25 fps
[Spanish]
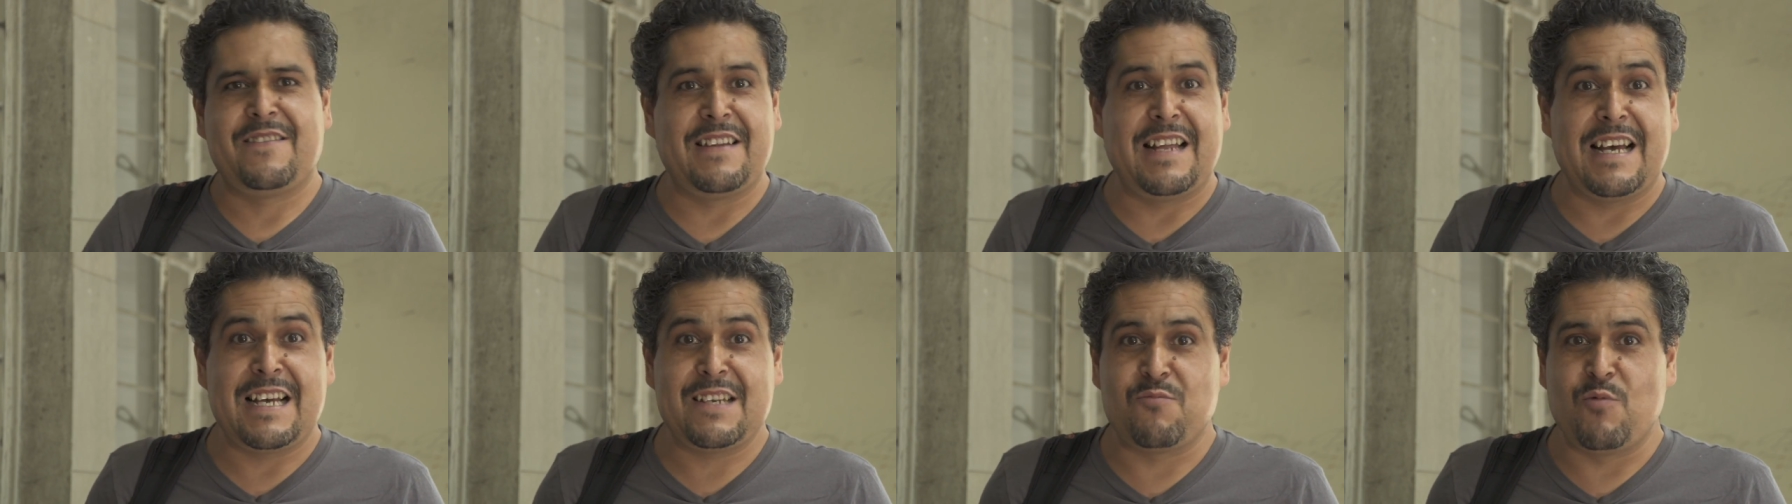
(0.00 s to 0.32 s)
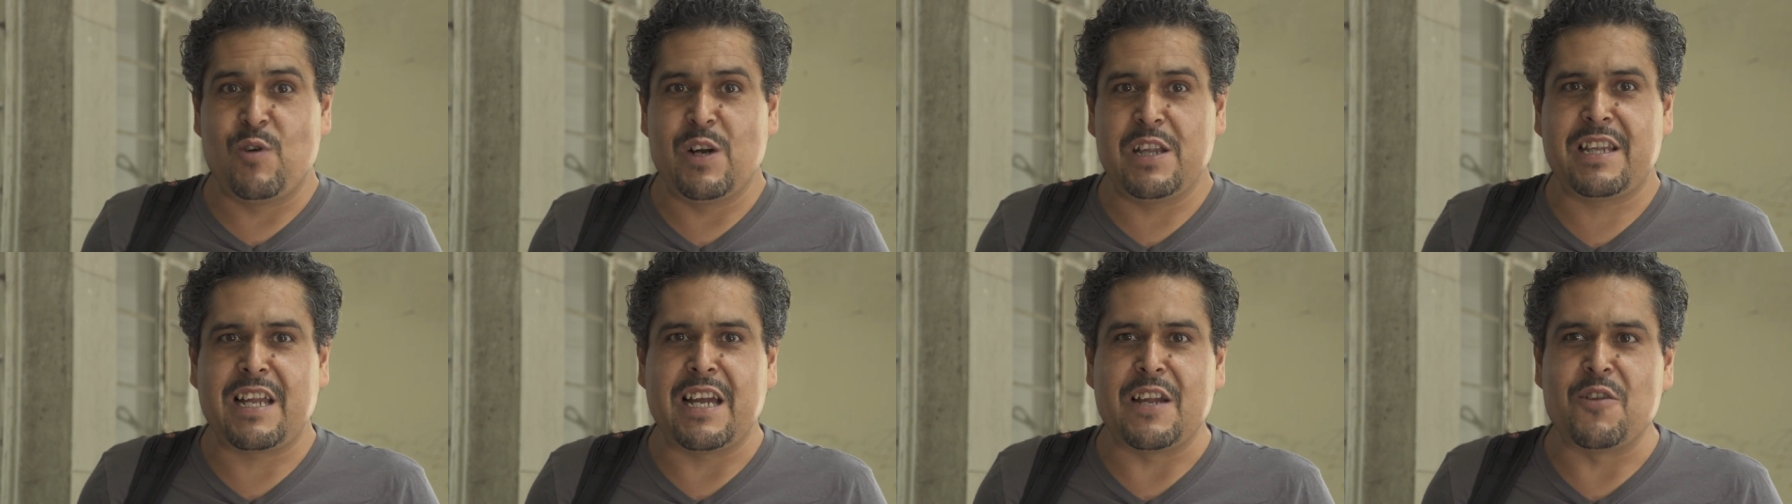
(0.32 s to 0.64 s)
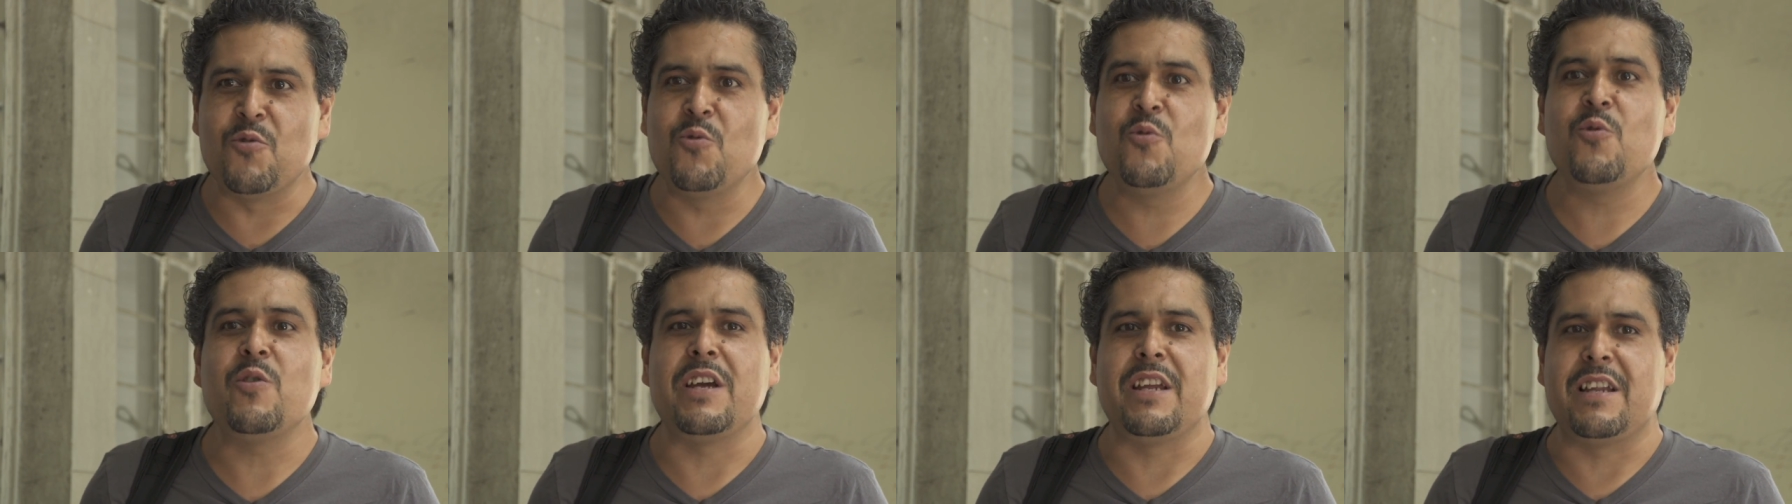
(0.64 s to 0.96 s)
das vuelta
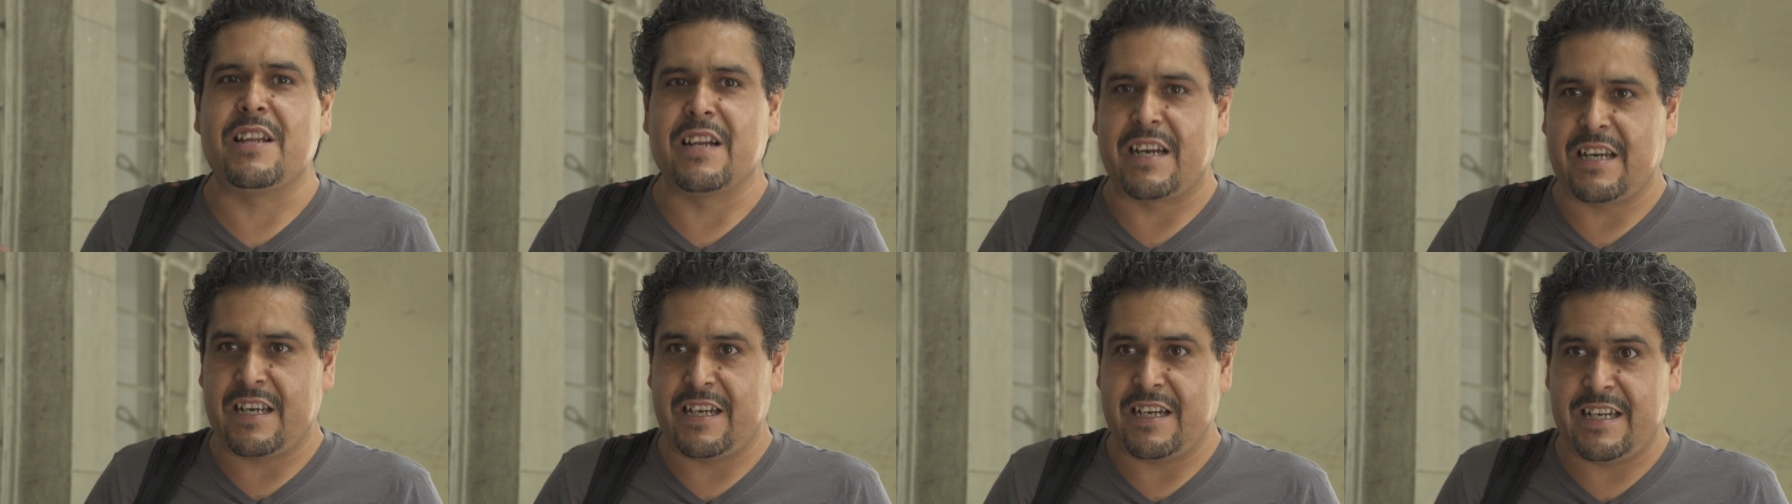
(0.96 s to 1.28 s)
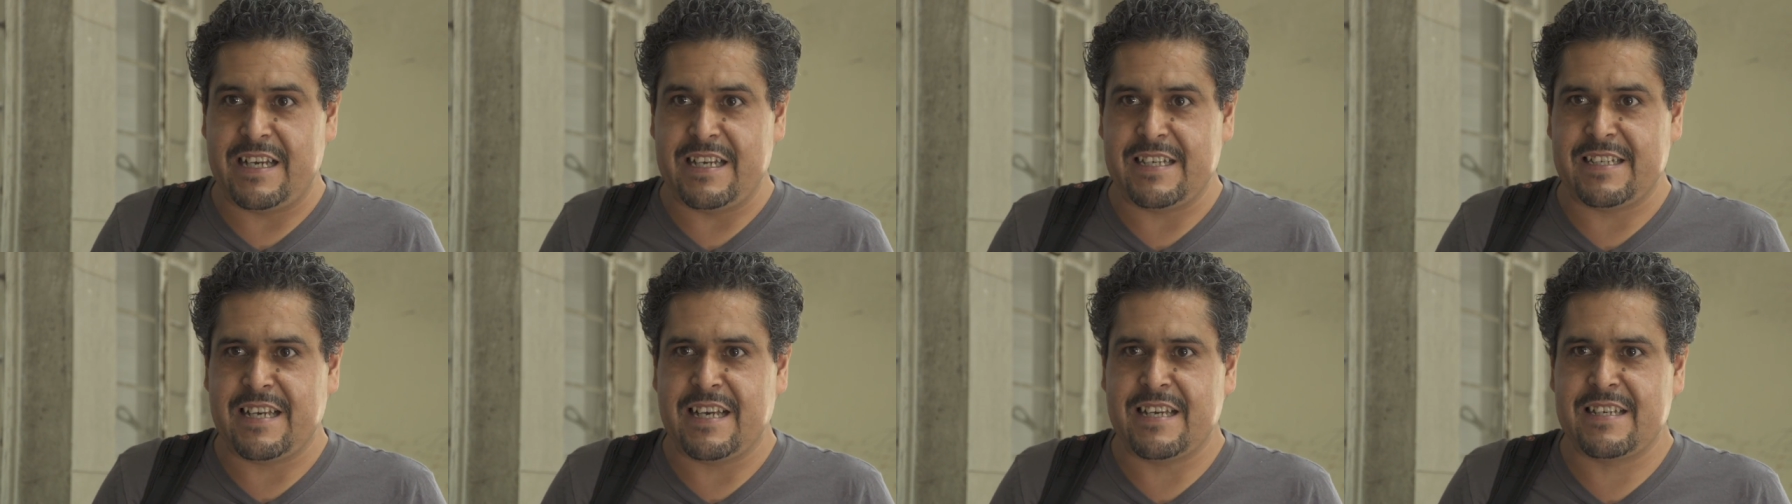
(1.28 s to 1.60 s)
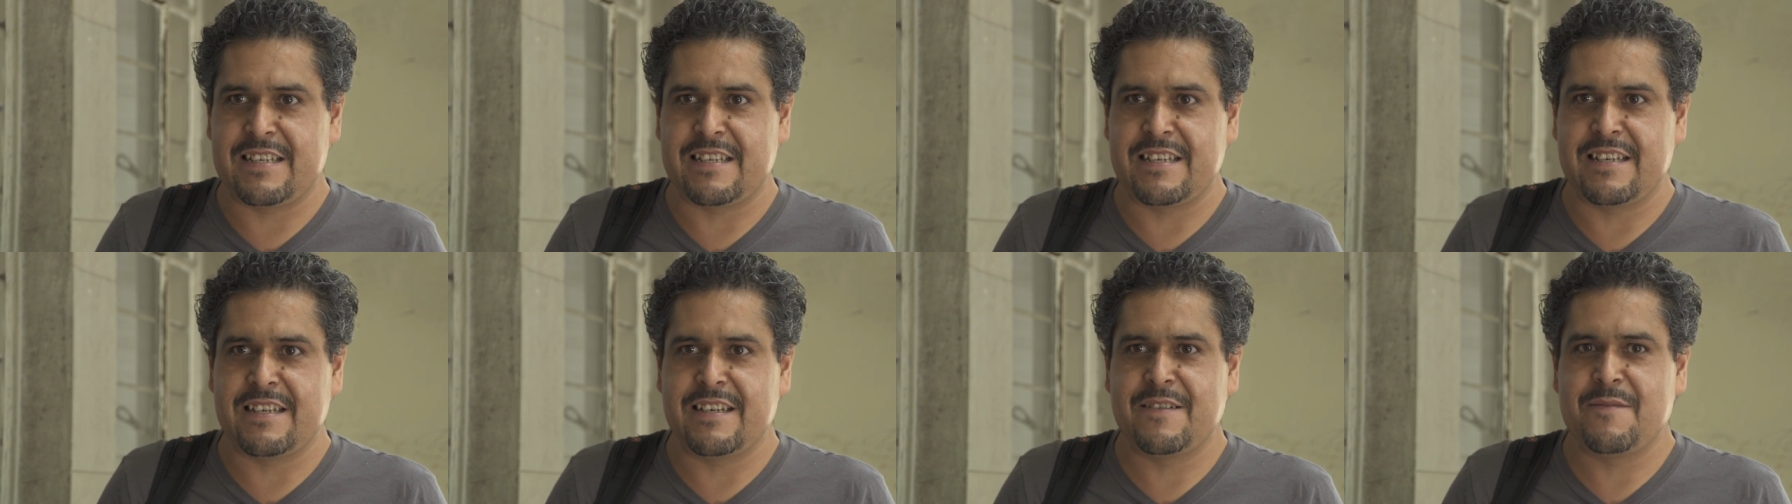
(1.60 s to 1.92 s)
en U y te
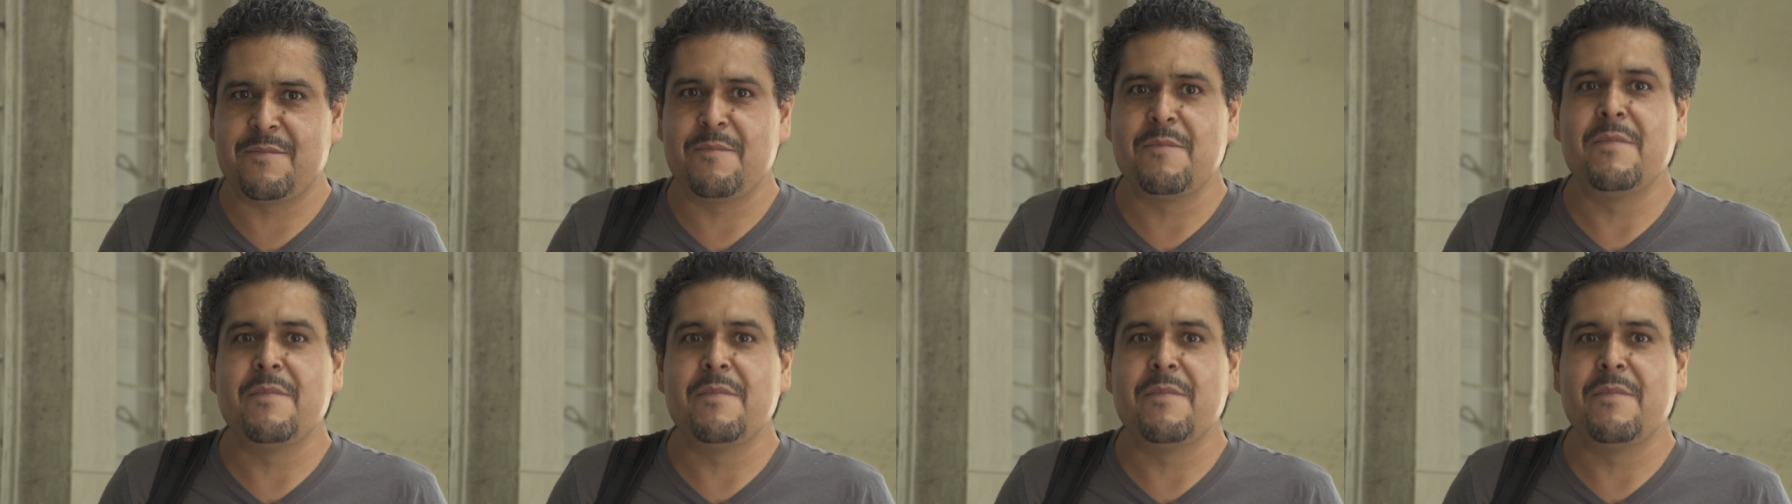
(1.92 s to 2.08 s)
regresas